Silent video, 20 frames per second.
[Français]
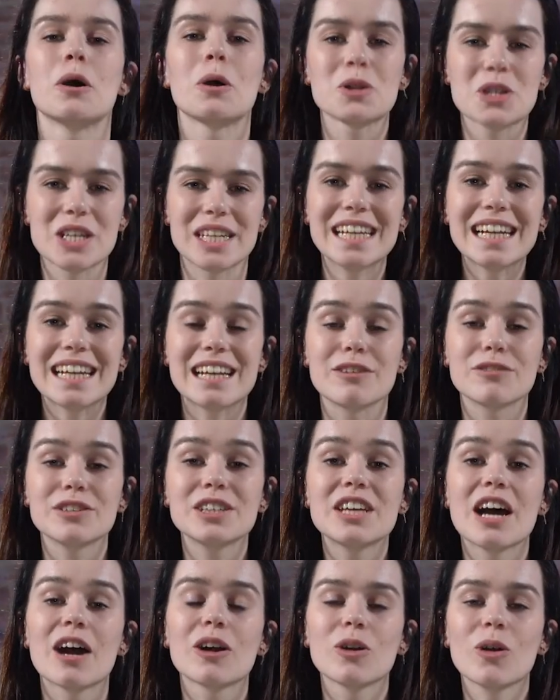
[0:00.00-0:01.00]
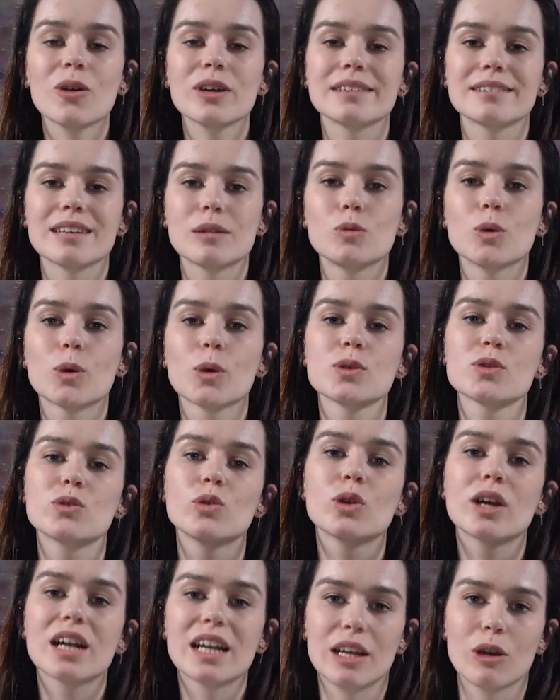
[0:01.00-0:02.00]
Angélique, la fille d'Argan, est amoureuse
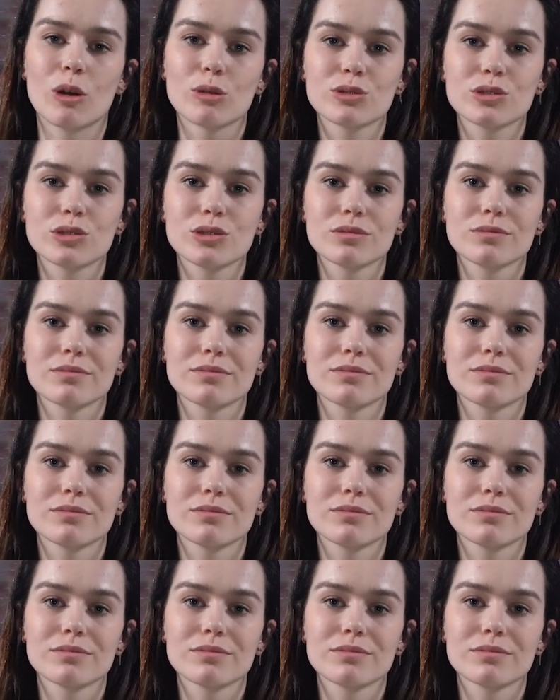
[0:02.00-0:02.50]
de Cléante,